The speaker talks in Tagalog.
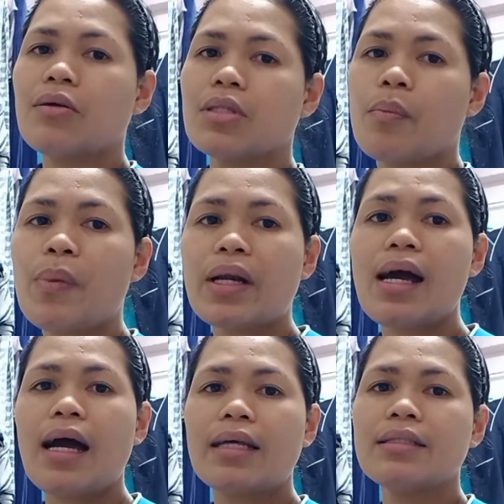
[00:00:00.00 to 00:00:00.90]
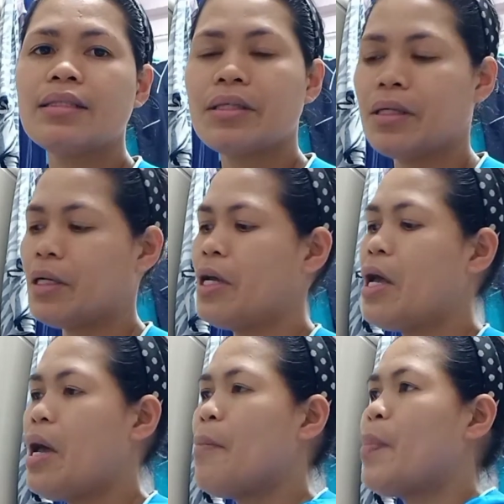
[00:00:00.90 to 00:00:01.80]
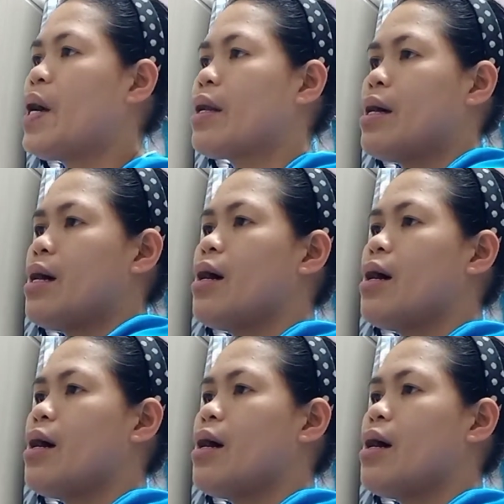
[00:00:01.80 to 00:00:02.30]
ako ng paraan para